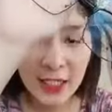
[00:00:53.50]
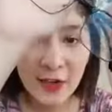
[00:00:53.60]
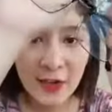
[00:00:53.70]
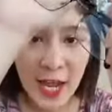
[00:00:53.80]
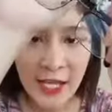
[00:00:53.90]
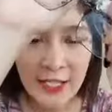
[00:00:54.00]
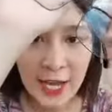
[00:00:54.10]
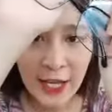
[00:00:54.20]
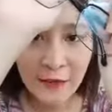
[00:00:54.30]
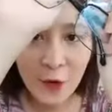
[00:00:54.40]
còn đen sẽ
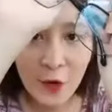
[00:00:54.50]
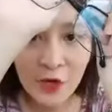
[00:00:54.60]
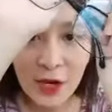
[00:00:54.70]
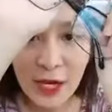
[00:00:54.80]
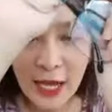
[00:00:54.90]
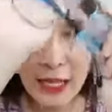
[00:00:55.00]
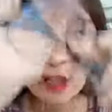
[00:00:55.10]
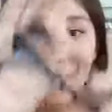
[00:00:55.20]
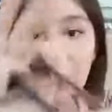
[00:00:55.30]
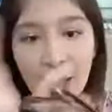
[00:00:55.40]
đen full rất là cá
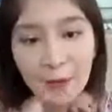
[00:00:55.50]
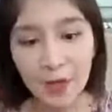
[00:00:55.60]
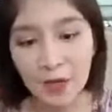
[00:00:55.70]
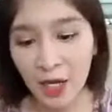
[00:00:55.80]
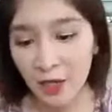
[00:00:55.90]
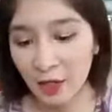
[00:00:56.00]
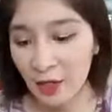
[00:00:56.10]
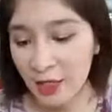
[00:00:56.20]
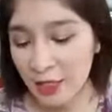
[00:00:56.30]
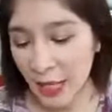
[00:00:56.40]
tính và nam tính nè
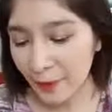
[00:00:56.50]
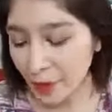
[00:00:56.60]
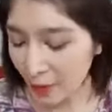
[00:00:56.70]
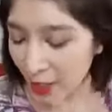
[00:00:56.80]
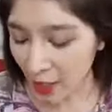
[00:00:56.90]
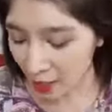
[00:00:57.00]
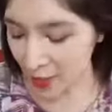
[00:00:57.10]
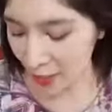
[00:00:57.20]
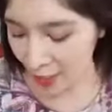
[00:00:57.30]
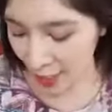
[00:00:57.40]
xám thì mang nhìn nó
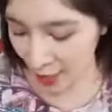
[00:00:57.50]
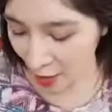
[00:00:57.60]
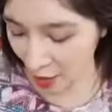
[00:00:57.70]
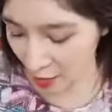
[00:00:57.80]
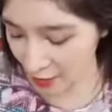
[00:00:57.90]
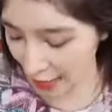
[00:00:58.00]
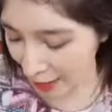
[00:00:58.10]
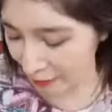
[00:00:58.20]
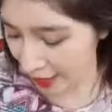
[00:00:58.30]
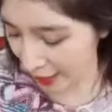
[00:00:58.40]
nhẹ nhàng hơn
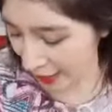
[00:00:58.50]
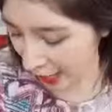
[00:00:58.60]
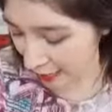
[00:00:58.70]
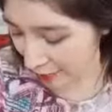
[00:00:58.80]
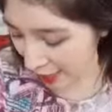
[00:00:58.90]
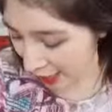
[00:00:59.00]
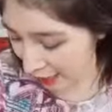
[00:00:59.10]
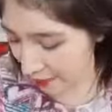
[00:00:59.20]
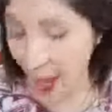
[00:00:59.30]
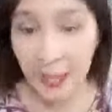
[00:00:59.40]
xám và đen
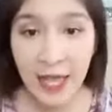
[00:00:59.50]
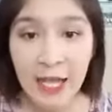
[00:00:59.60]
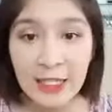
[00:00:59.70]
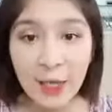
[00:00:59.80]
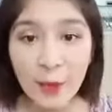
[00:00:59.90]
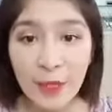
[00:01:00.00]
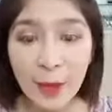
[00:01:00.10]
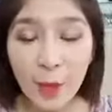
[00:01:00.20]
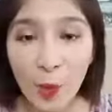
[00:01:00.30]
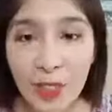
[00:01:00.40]
2723 giá xe
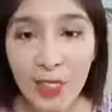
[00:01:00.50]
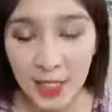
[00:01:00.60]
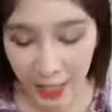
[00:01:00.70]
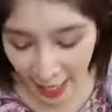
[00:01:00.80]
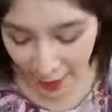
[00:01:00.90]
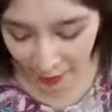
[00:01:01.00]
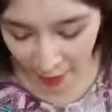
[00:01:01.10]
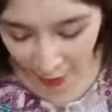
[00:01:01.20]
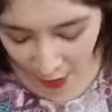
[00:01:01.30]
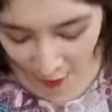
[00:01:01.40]
149k
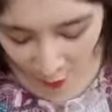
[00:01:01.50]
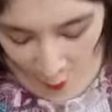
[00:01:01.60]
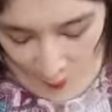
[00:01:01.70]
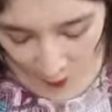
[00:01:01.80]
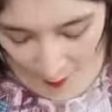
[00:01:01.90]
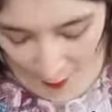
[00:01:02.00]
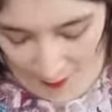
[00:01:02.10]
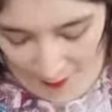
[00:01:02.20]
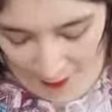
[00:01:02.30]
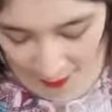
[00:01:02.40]
tiếp tục hoa một
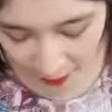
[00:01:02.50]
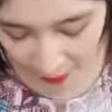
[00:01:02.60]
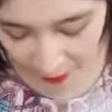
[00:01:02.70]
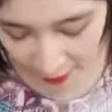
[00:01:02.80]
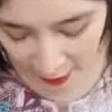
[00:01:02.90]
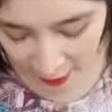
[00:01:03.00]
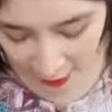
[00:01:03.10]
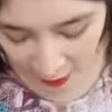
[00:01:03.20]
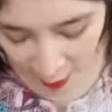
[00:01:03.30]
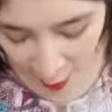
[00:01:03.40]
phong kính này thì
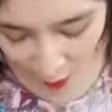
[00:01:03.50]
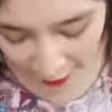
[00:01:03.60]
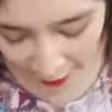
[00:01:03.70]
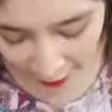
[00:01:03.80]
à, qua cái